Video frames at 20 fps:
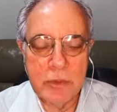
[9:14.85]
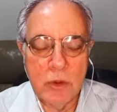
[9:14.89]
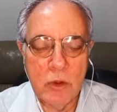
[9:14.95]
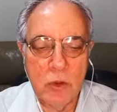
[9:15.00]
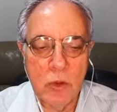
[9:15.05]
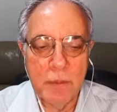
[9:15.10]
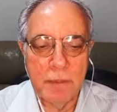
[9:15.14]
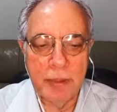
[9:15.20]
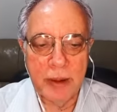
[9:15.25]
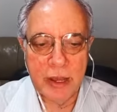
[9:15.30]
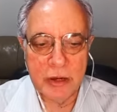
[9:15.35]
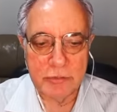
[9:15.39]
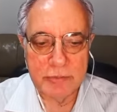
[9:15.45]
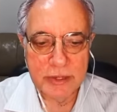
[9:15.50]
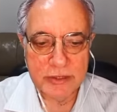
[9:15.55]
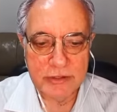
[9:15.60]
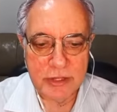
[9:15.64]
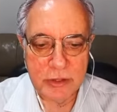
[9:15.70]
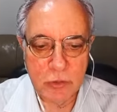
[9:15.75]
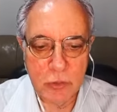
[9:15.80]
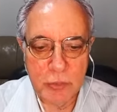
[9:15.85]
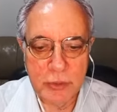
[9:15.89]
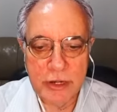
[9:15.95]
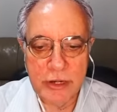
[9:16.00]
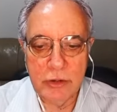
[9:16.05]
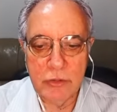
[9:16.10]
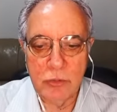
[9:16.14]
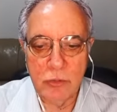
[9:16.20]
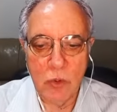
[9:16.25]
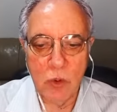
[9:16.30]
O plasma
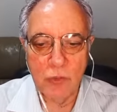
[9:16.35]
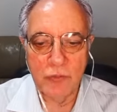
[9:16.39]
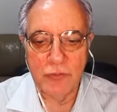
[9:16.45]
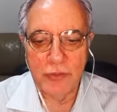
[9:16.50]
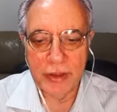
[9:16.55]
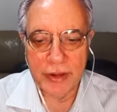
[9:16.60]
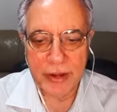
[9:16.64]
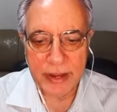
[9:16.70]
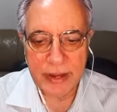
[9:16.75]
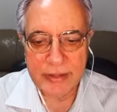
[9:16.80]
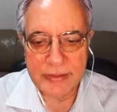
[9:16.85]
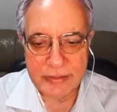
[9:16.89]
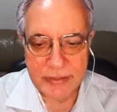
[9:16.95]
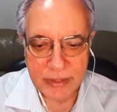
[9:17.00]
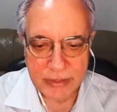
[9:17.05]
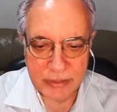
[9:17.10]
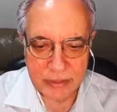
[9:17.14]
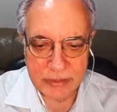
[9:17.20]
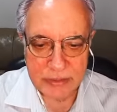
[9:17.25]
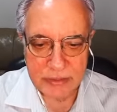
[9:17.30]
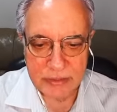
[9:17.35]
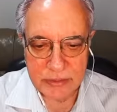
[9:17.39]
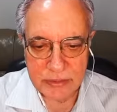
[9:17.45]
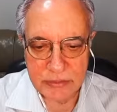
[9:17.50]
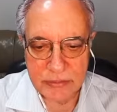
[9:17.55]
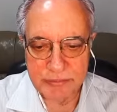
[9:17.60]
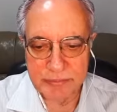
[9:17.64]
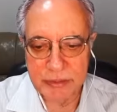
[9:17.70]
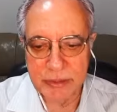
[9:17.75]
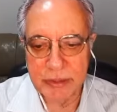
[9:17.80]
sanguíneo oferece a esses
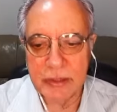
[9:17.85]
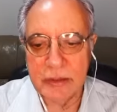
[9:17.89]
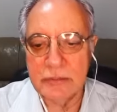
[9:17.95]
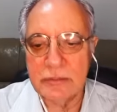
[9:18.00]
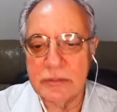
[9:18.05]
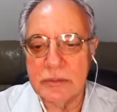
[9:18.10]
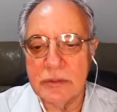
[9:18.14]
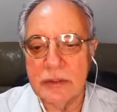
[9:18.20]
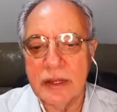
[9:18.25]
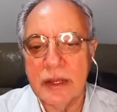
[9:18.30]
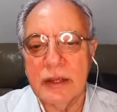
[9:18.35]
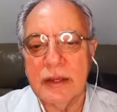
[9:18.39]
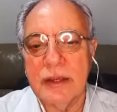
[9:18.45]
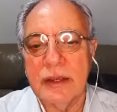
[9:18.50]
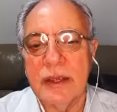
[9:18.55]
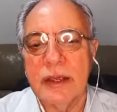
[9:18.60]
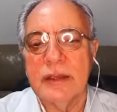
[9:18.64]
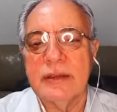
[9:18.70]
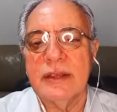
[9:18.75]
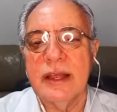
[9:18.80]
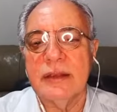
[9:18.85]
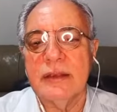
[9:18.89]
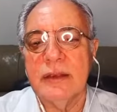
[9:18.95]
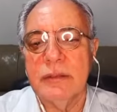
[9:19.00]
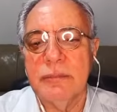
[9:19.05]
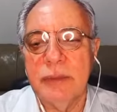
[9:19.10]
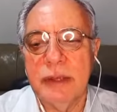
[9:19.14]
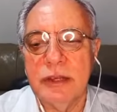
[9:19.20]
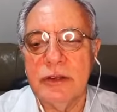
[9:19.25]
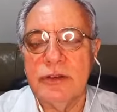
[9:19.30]
espíritos, né, que é
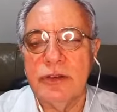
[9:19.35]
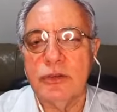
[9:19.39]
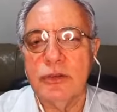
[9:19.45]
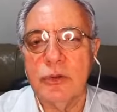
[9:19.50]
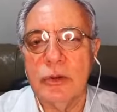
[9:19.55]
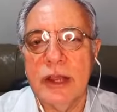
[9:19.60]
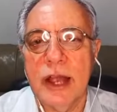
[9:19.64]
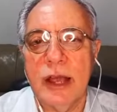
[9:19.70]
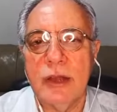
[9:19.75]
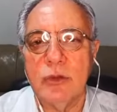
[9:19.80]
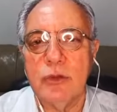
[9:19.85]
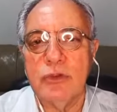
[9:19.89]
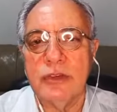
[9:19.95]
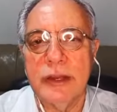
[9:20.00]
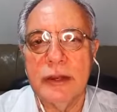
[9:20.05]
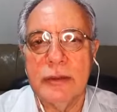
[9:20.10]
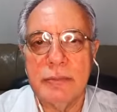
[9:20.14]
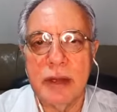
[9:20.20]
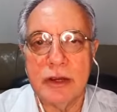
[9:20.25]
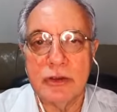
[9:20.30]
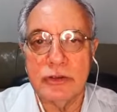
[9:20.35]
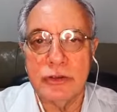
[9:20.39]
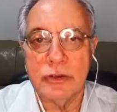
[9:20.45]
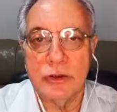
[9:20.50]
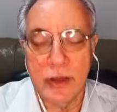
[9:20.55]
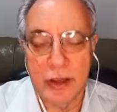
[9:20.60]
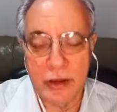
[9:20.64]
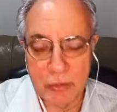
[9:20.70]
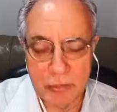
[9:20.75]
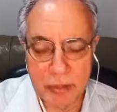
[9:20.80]
exatamente sugado dos animais que
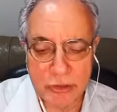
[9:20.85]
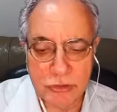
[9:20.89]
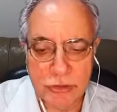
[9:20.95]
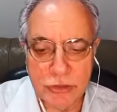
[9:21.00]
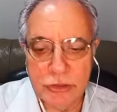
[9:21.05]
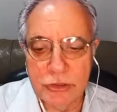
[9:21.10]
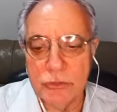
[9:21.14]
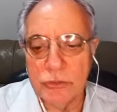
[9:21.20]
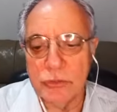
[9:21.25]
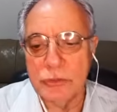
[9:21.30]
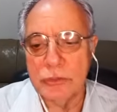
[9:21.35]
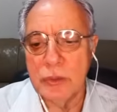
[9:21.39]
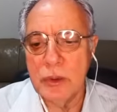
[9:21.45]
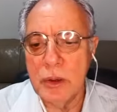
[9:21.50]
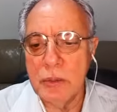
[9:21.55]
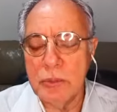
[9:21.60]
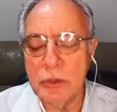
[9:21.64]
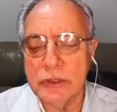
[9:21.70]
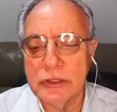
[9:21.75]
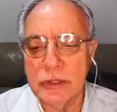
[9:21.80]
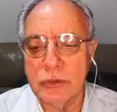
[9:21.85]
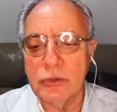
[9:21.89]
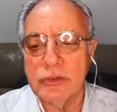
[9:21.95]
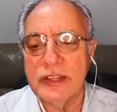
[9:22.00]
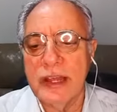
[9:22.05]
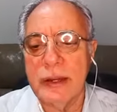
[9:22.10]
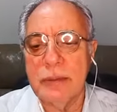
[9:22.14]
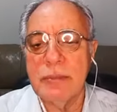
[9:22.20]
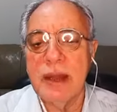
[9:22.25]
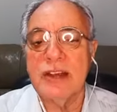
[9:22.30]
eram batidos, portanto, os
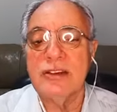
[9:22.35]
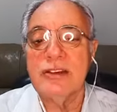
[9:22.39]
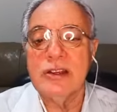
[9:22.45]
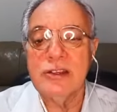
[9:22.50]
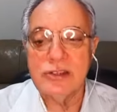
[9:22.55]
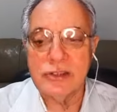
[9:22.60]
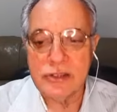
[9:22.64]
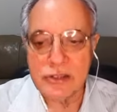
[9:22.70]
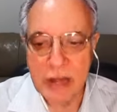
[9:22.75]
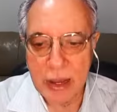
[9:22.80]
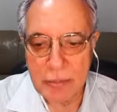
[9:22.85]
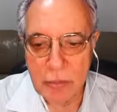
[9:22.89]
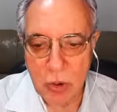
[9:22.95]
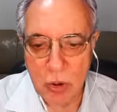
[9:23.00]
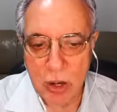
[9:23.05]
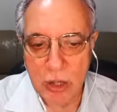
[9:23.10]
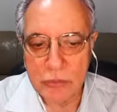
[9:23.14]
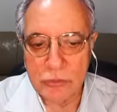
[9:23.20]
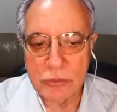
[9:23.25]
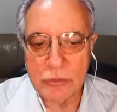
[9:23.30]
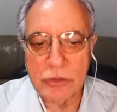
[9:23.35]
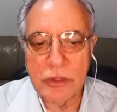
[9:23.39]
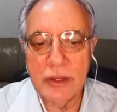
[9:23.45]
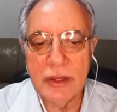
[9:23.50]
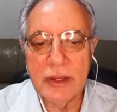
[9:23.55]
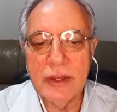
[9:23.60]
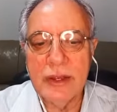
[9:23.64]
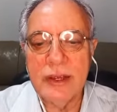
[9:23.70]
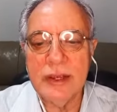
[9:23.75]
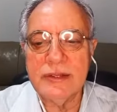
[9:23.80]
animais já mortos,
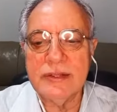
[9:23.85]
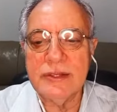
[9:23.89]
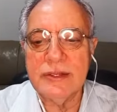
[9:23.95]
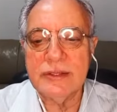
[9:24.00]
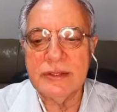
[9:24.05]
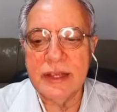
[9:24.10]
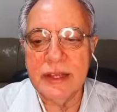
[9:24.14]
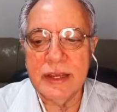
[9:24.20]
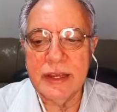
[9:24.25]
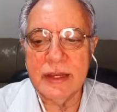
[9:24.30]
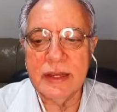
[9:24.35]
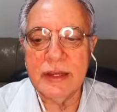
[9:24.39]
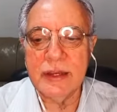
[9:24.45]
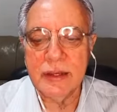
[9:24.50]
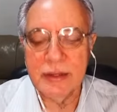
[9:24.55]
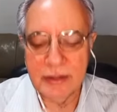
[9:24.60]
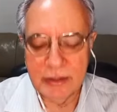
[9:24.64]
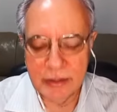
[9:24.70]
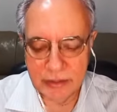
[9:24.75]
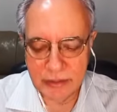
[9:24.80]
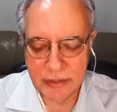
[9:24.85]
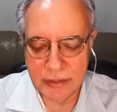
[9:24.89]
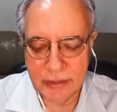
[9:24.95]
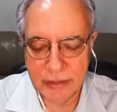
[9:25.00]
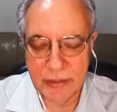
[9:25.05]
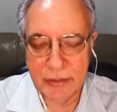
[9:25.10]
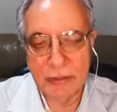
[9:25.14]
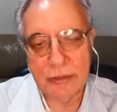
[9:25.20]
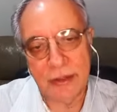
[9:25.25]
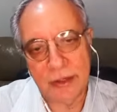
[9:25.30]
esse sangue,
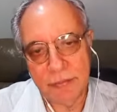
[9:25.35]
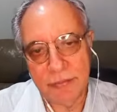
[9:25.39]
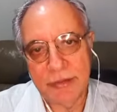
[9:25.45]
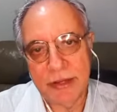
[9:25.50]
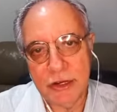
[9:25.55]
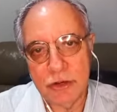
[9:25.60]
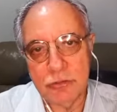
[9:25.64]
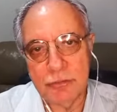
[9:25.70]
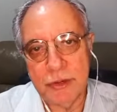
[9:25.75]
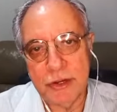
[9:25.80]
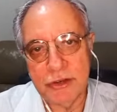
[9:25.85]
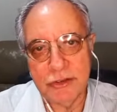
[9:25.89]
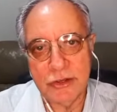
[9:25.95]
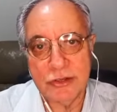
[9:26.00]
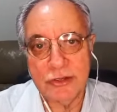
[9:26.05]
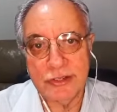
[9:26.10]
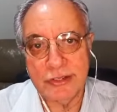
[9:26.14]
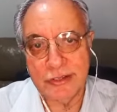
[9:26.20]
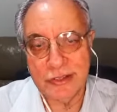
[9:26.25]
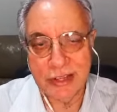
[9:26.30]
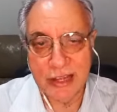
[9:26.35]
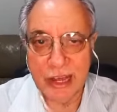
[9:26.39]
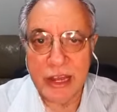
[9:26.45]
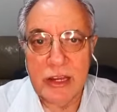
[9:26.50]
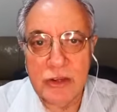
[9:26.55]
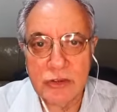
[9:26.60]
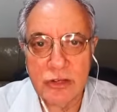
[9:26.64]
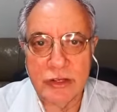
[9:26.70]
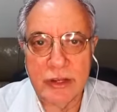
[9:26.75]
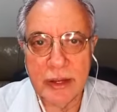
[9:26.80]
que evidentemente
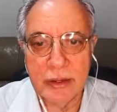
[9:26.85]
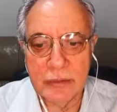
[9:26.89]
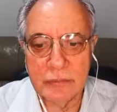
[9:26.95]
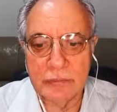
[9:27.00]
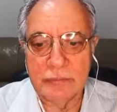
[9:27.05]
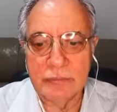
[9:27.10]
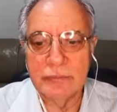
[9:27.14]
quente, né,